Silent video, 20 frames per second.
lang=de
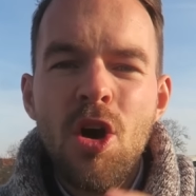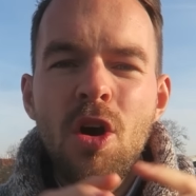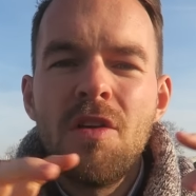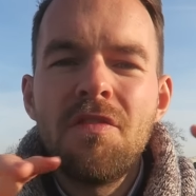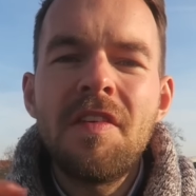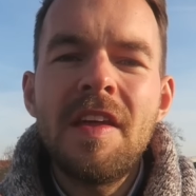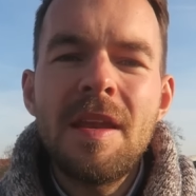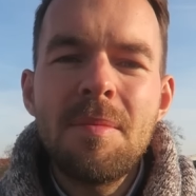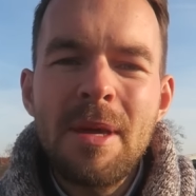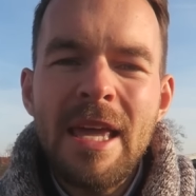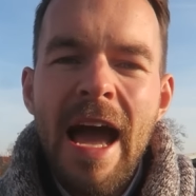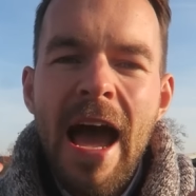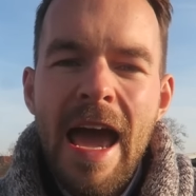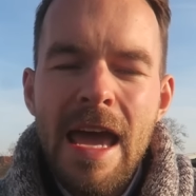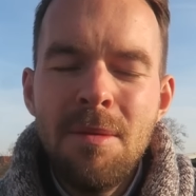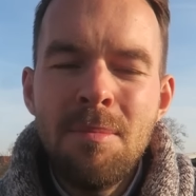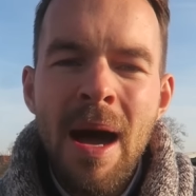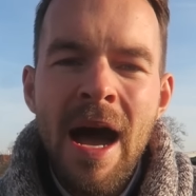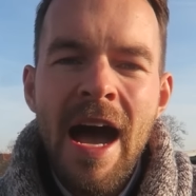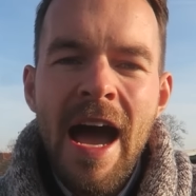Und wenn nämlich
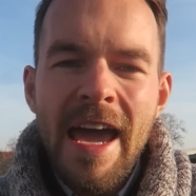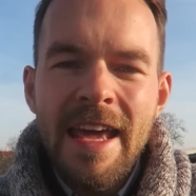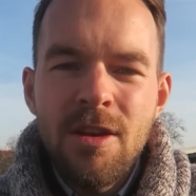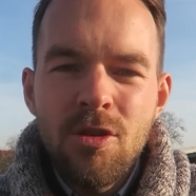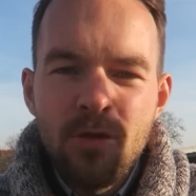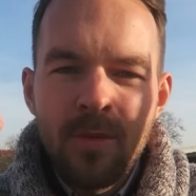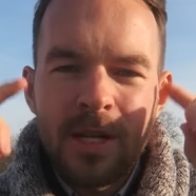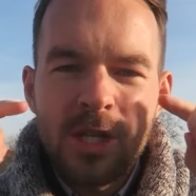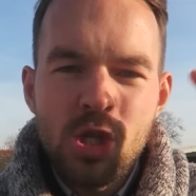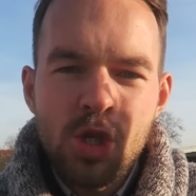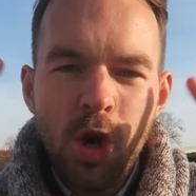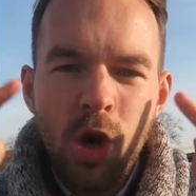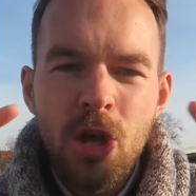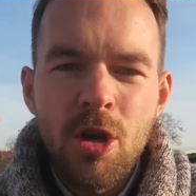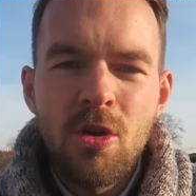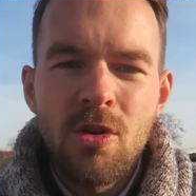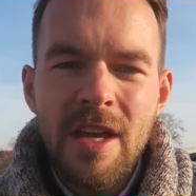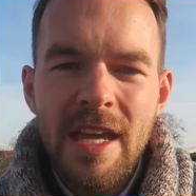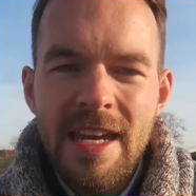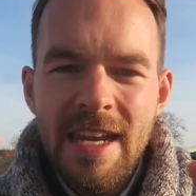einmal eine
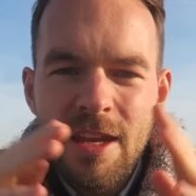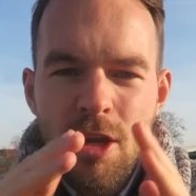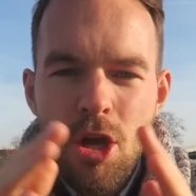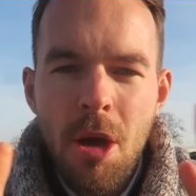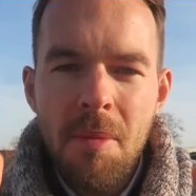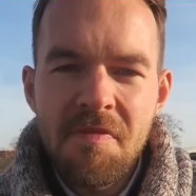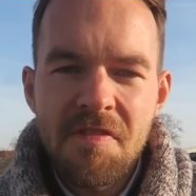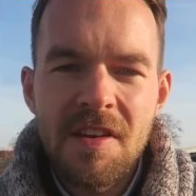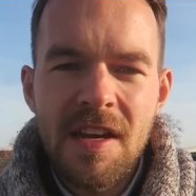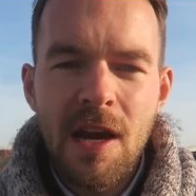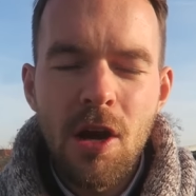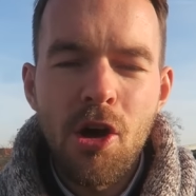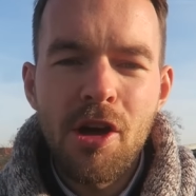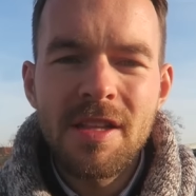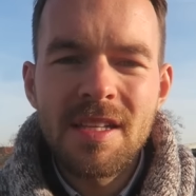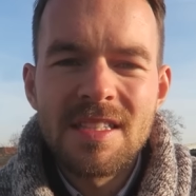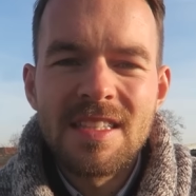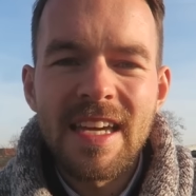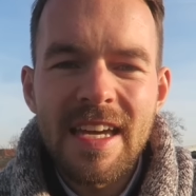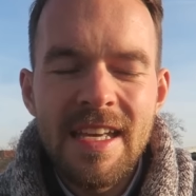Überzeugung in den Köpfen der
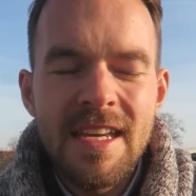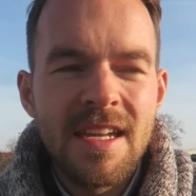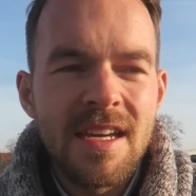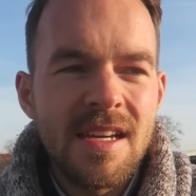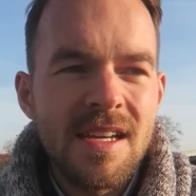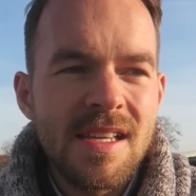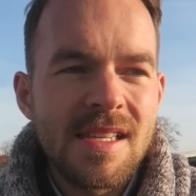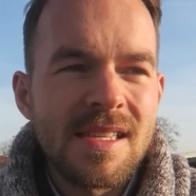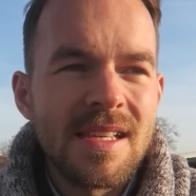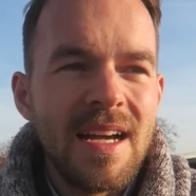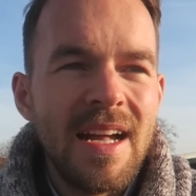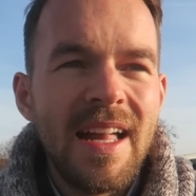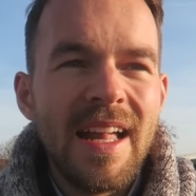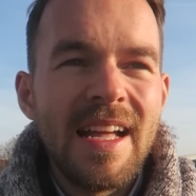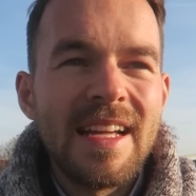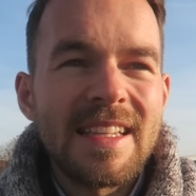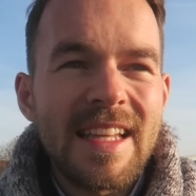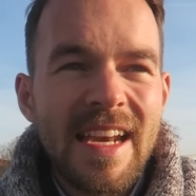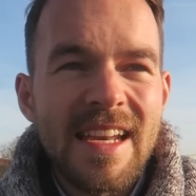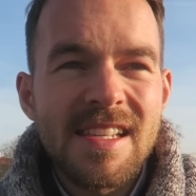Leute drin ist,
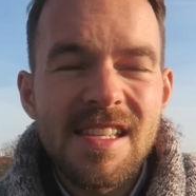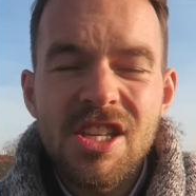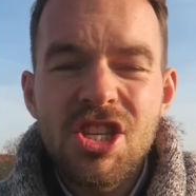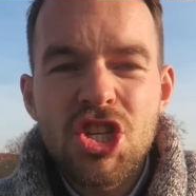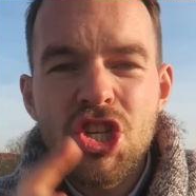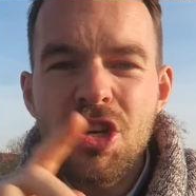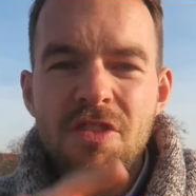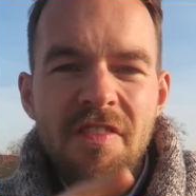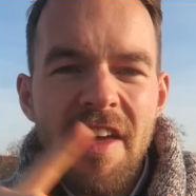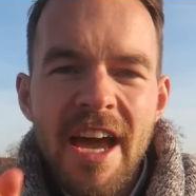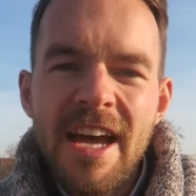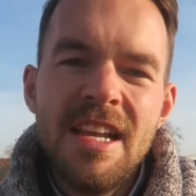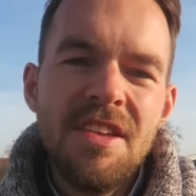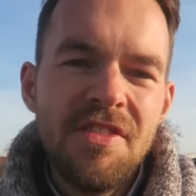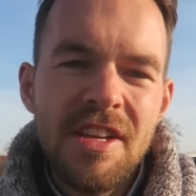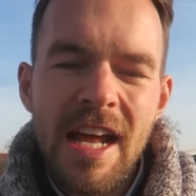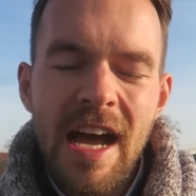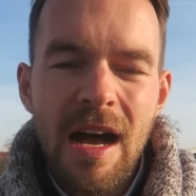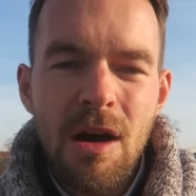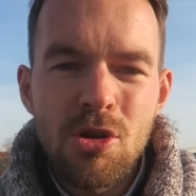dann ist es schwer, die
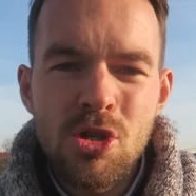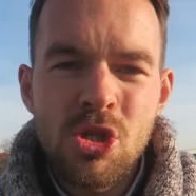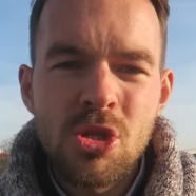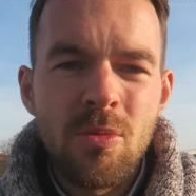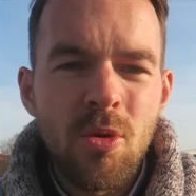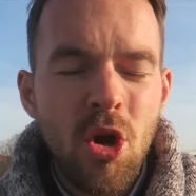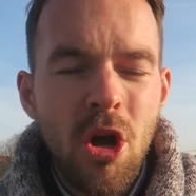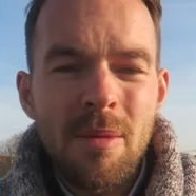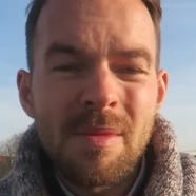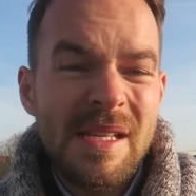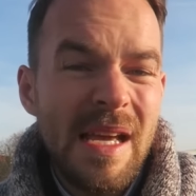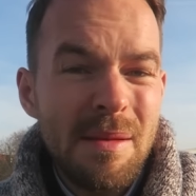wieder rauszubekommen.